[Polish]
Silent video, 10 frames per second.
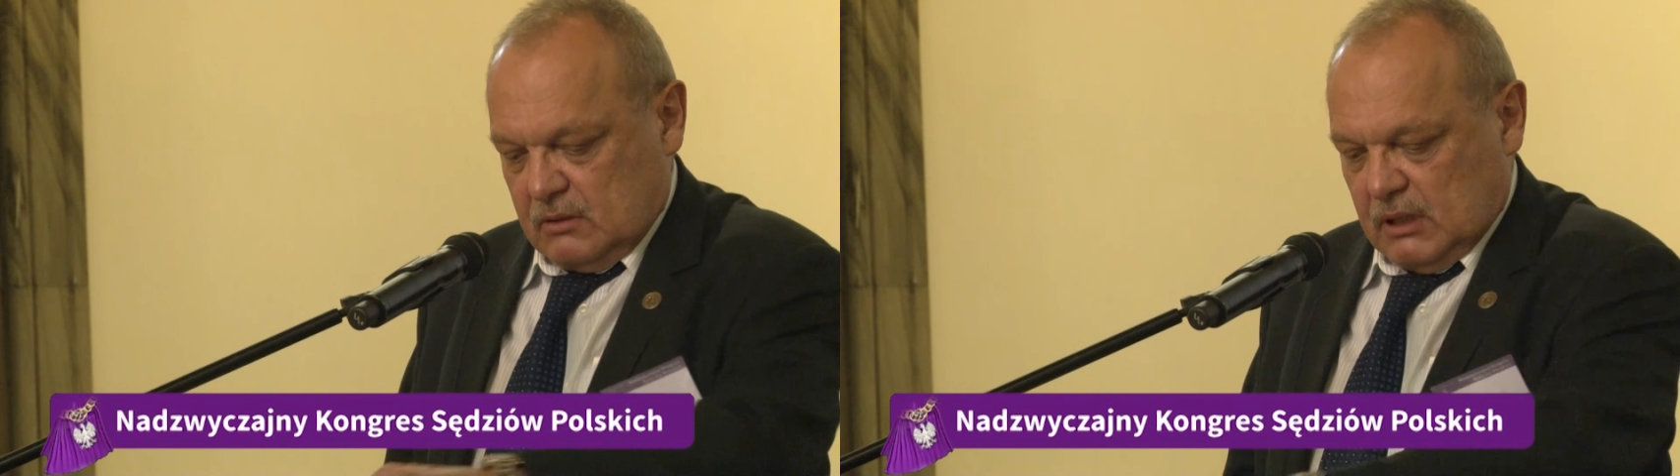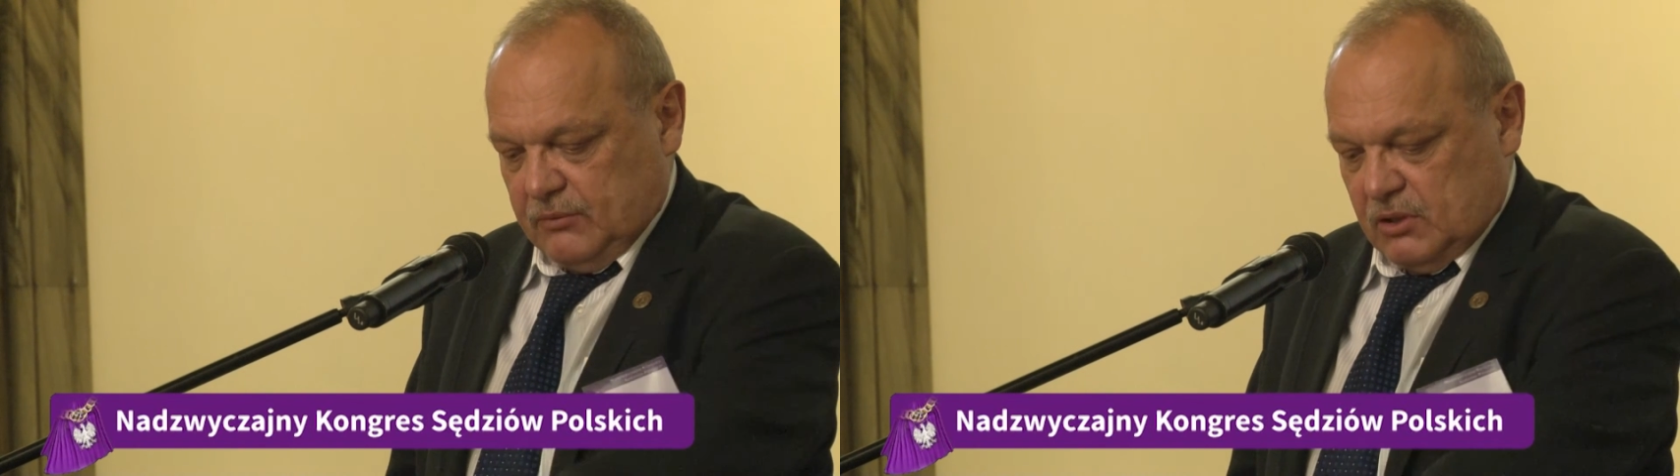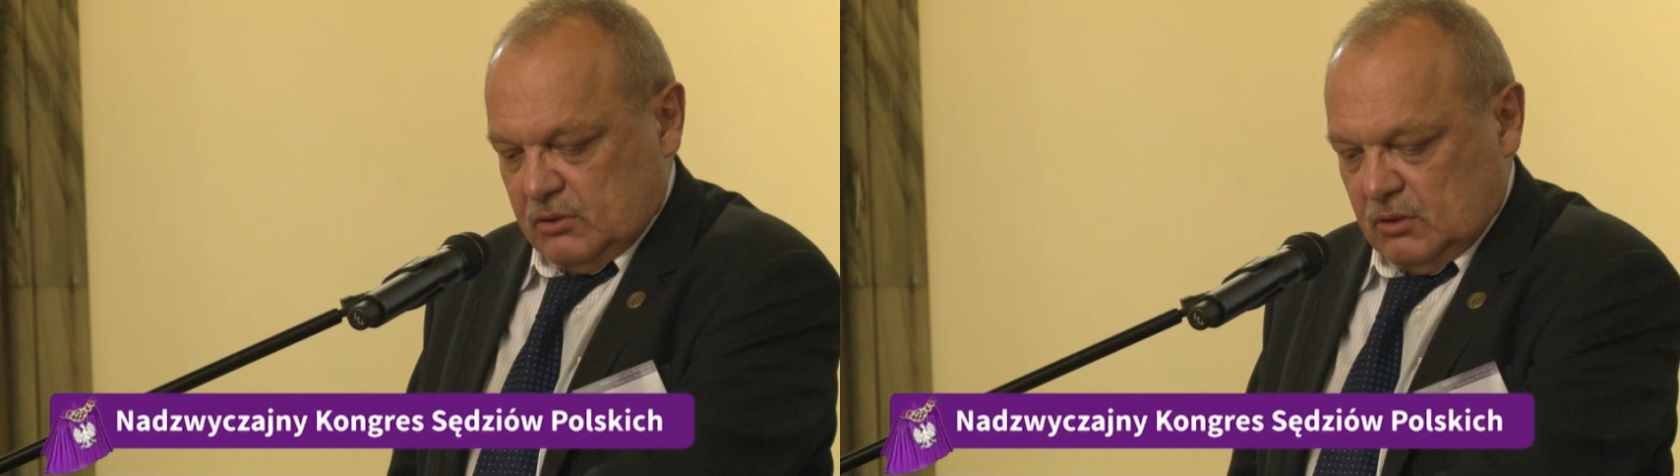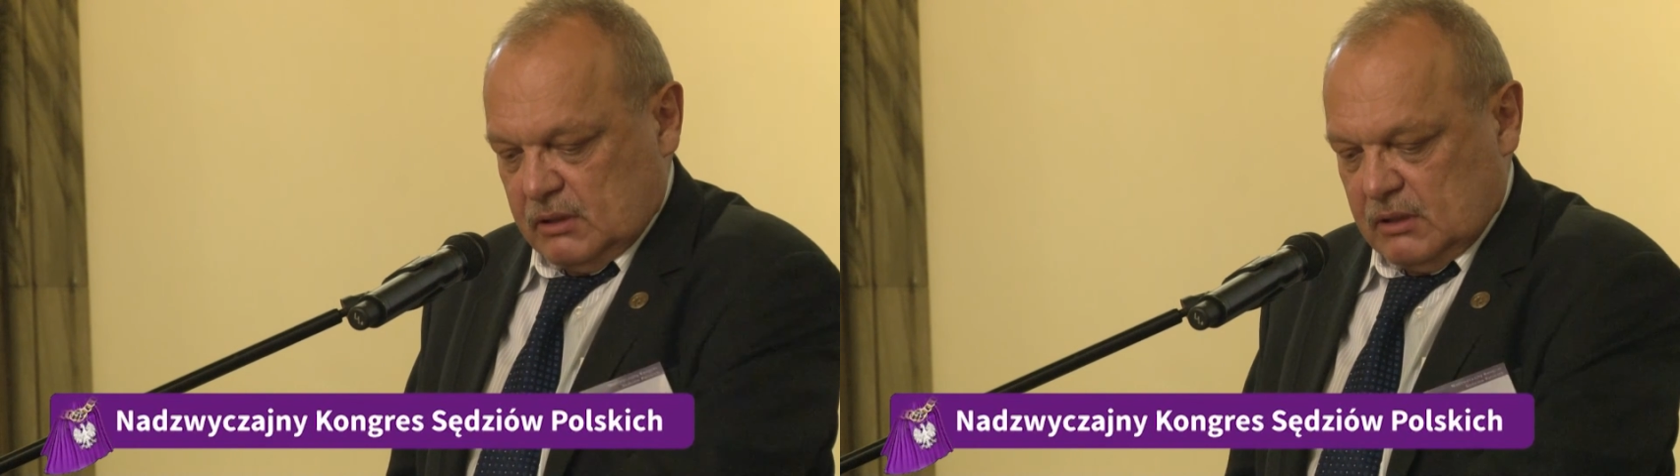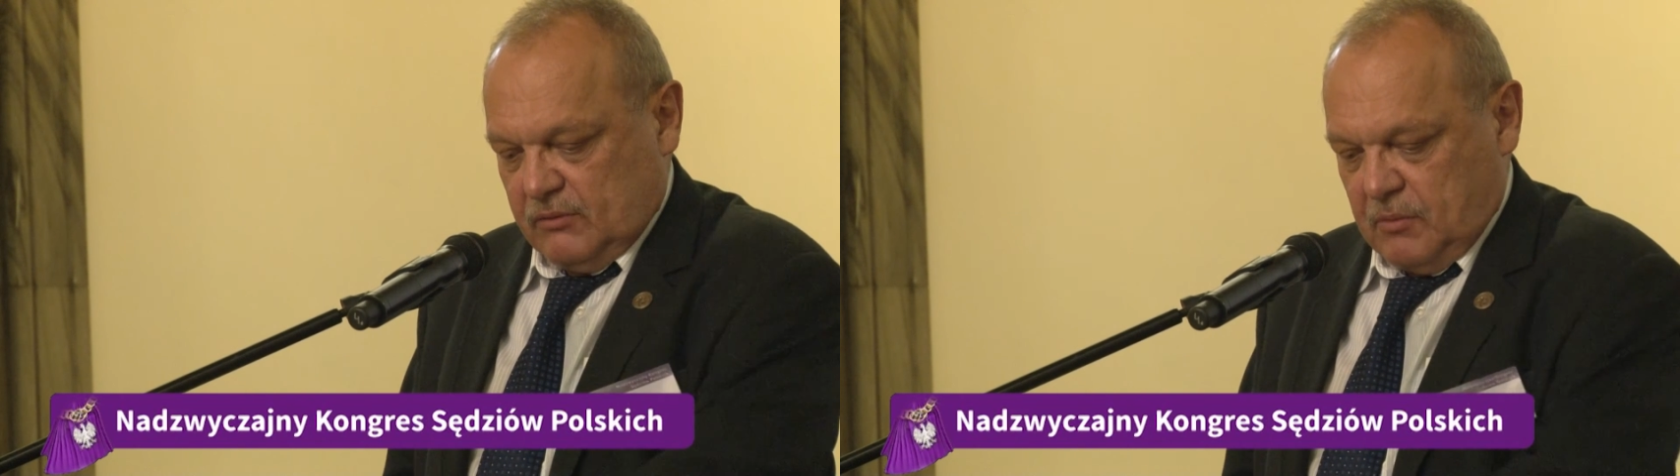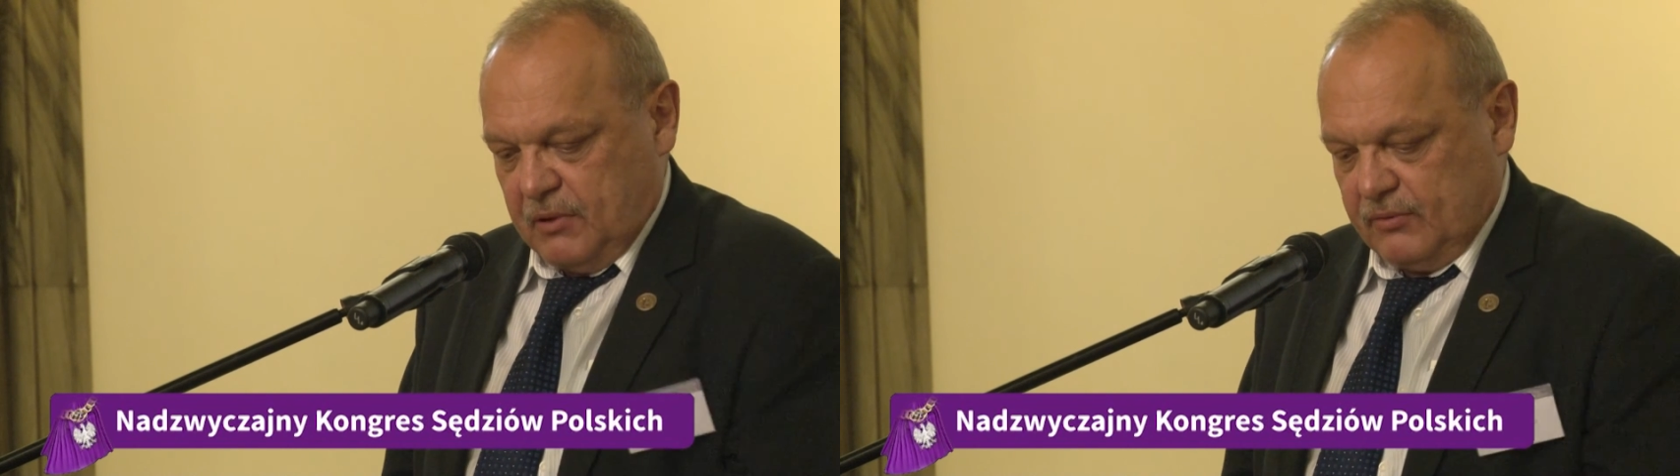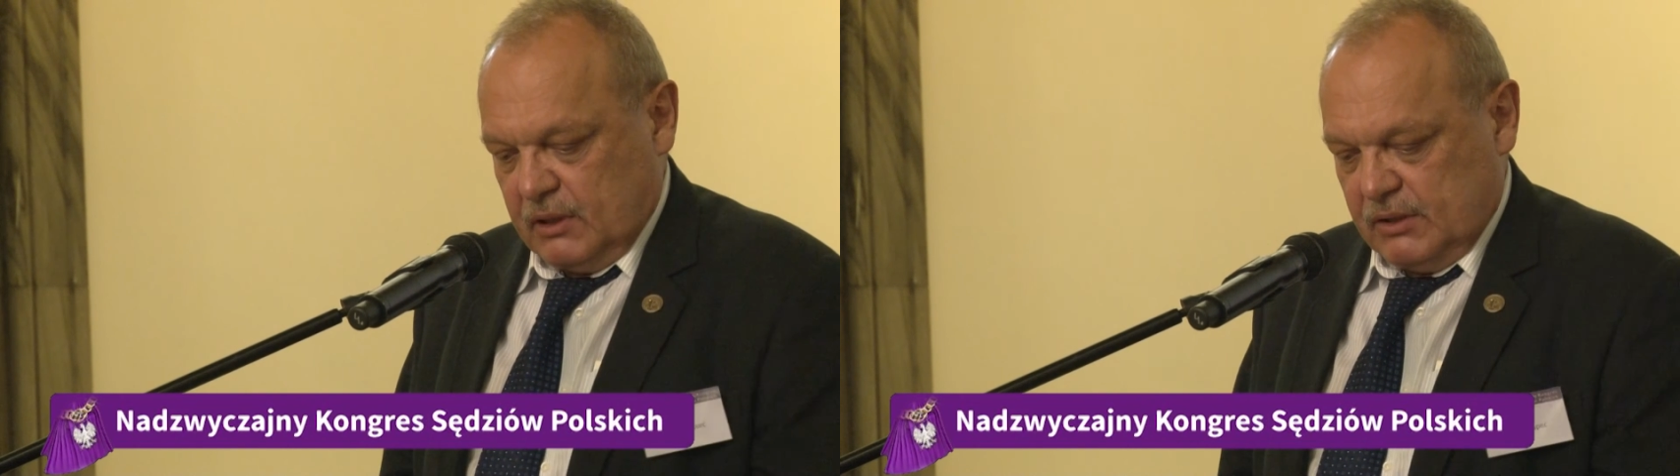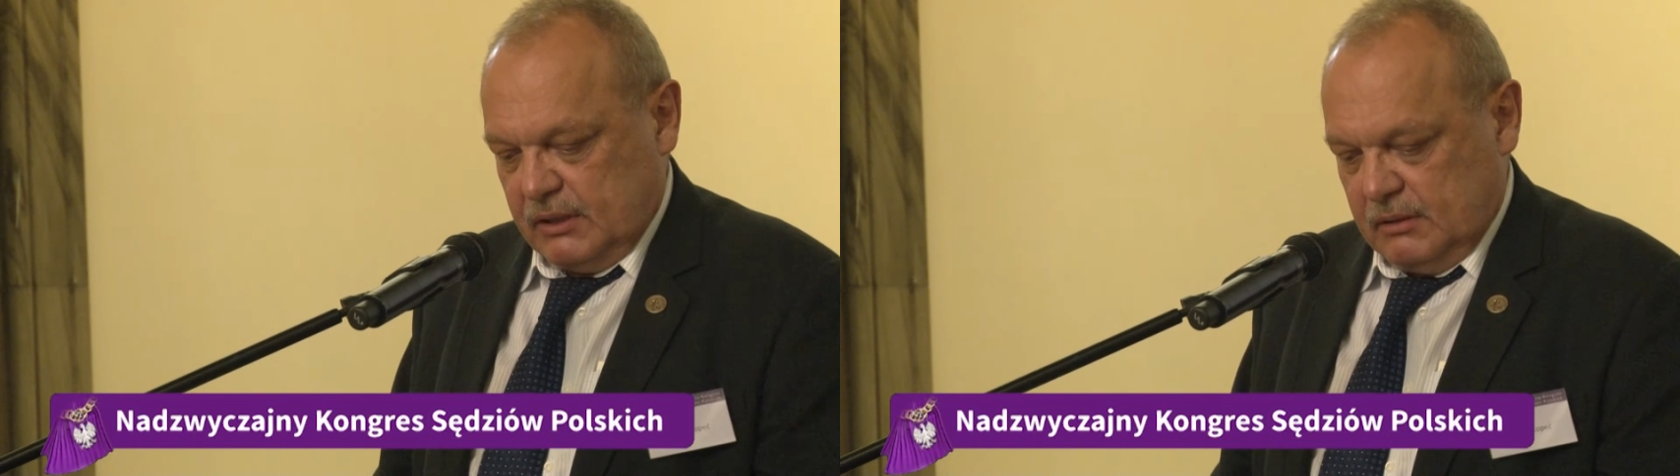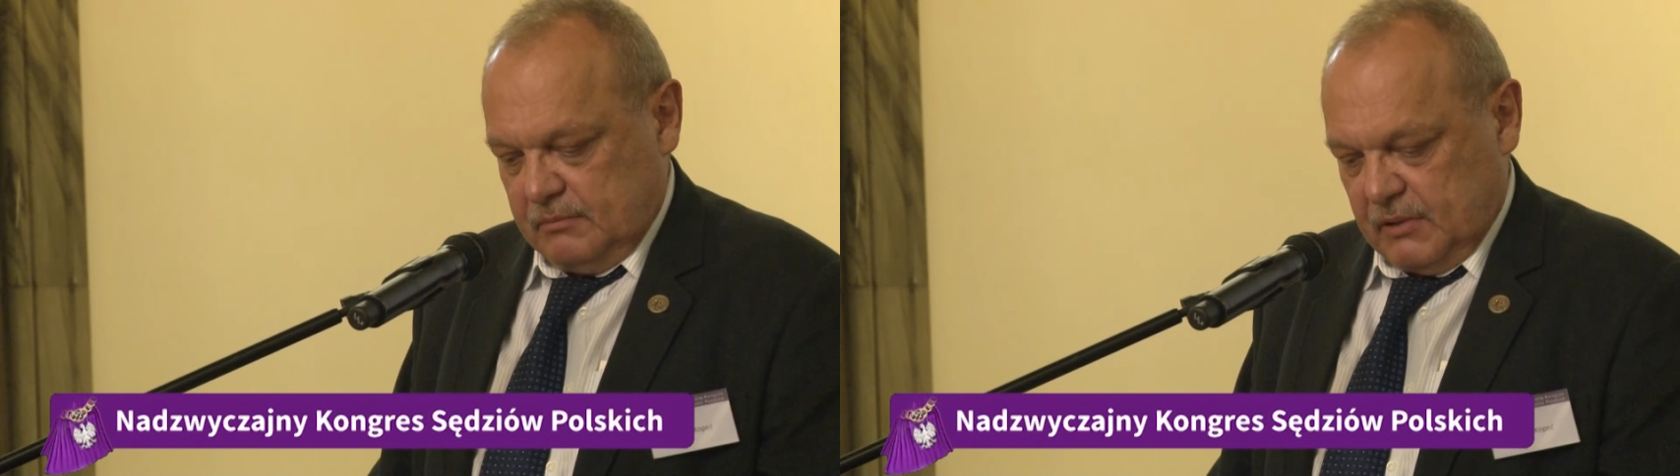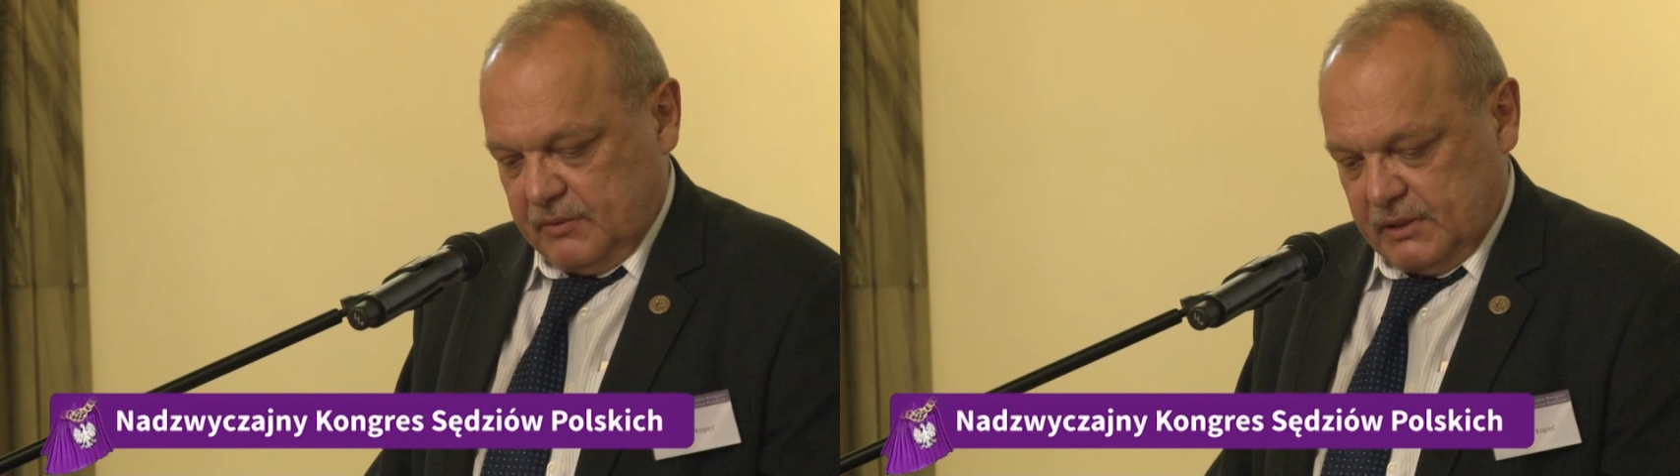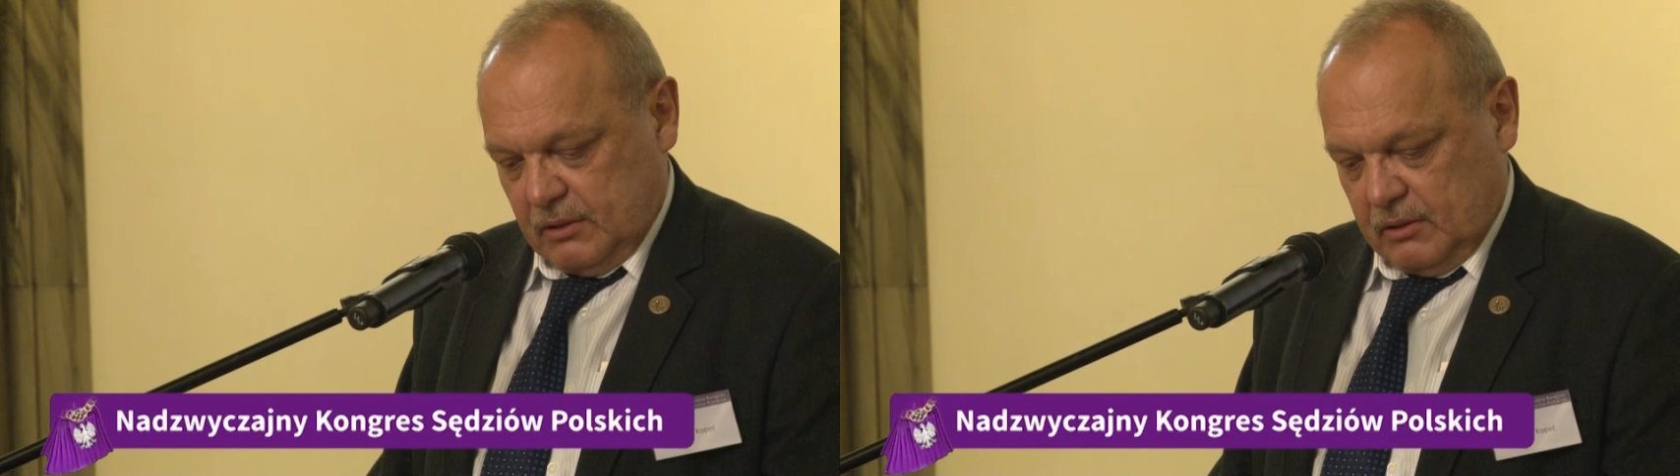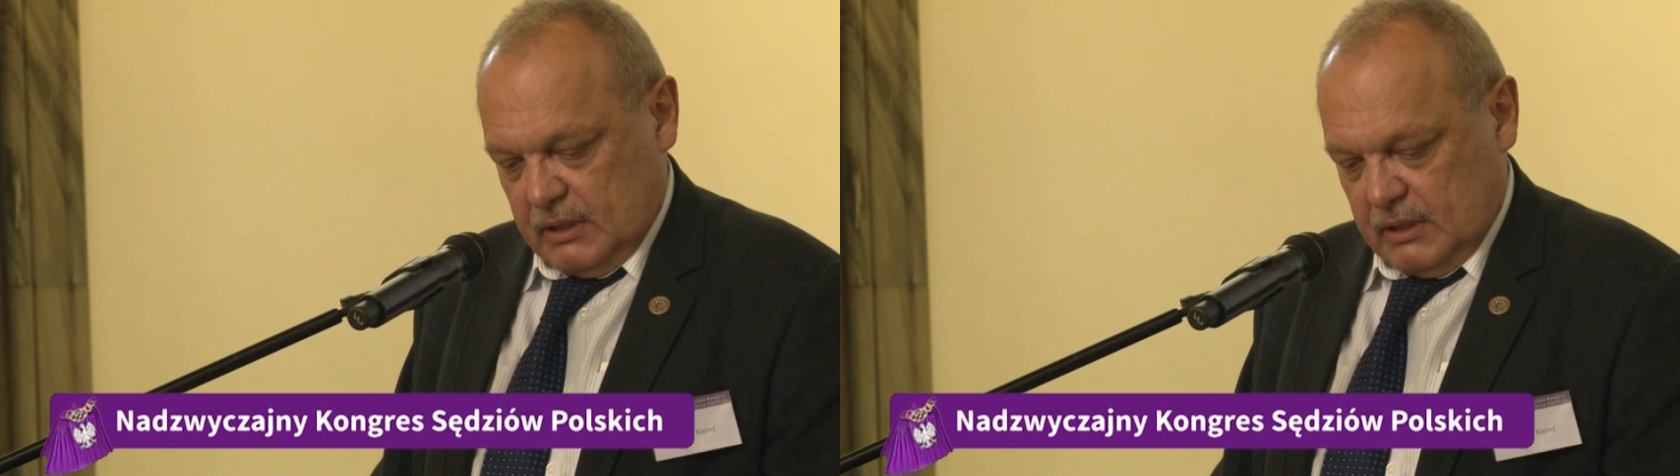nawiązując do wypowiedzi profesor